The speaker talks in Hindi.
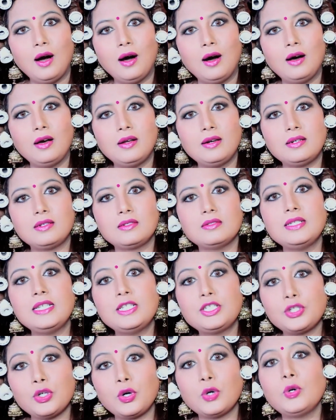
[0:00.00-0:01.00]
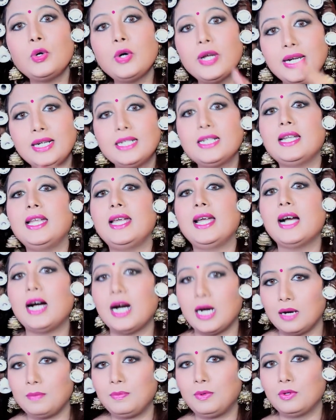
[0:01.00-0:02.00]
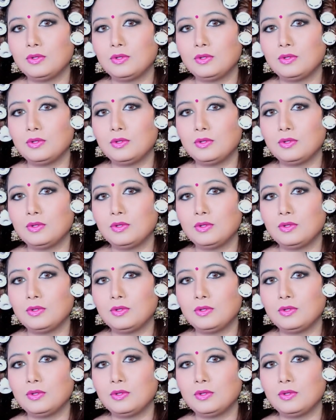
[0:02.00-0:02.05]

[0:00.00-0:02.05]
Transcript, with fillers: और इस शो को हिट करिएगा आप